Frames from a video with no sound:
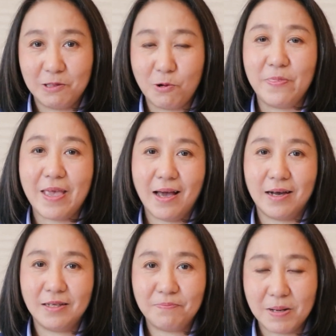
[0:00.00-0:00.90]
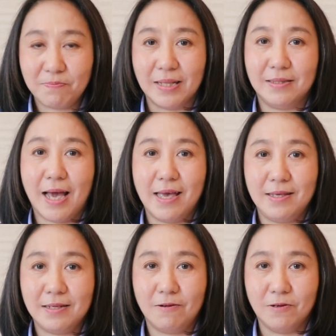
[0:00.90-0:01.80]
ตัวนี้ก็จะเป็นปัจจัย
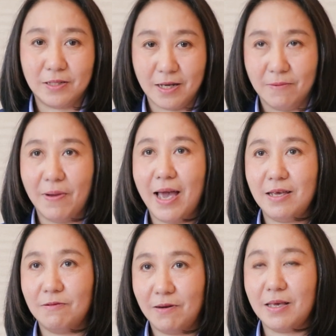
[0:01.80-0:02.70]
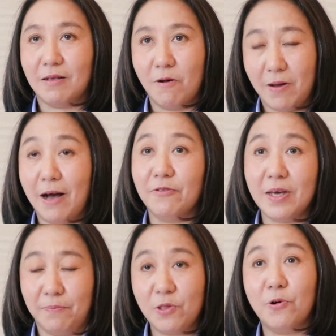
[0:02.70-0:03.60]
ที่ส่งเสริมให้ธุรกิจของเขา
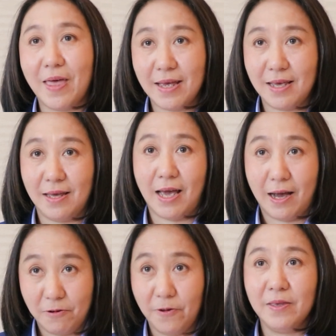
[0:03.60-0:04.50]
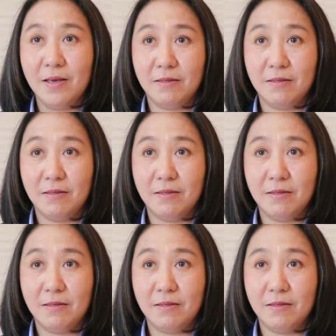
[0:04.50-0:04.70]
เติบโตได้ในอนาคต